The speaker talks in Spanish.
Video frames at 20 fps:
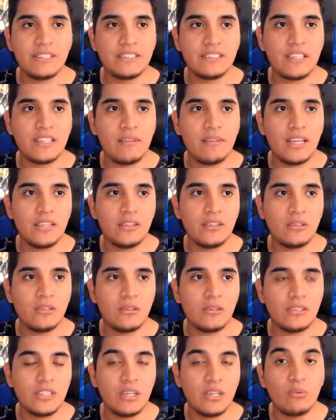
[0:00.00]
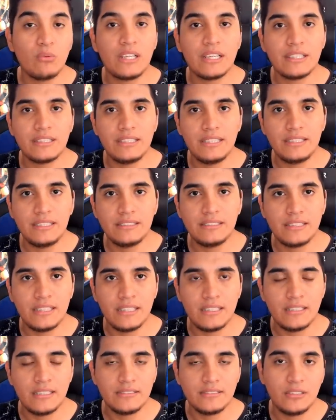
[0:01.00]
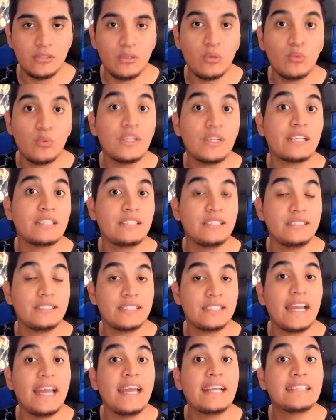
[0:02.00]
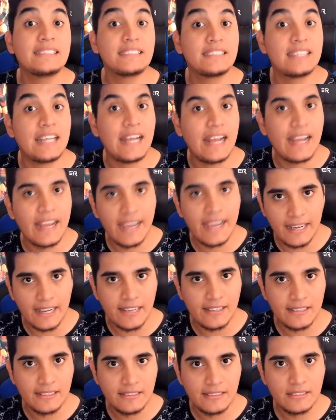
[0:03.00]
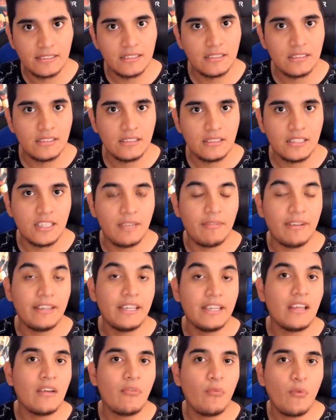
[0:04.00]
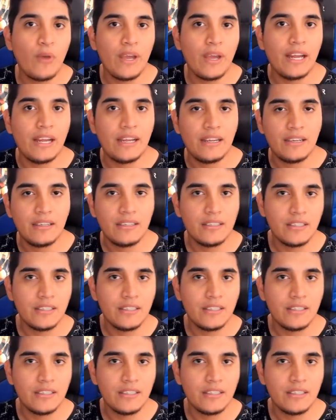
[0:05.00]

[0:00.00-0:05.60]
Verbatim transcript: está hablando de un artista, sino una artista extranjera, que viene de afuera.